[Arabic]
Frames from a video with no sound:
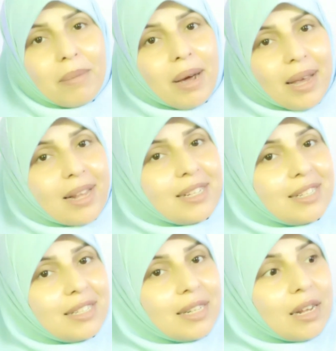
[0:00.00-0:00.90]
معايا
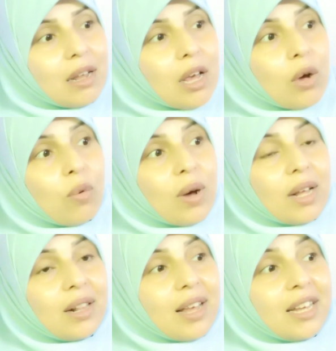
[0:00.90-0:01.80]
الإسدال
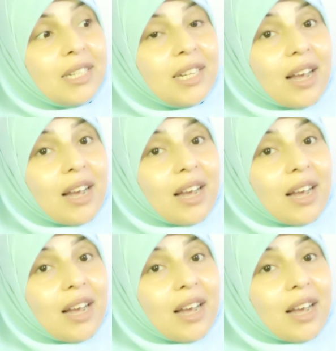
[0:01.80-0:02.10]
وهتلاقي إنك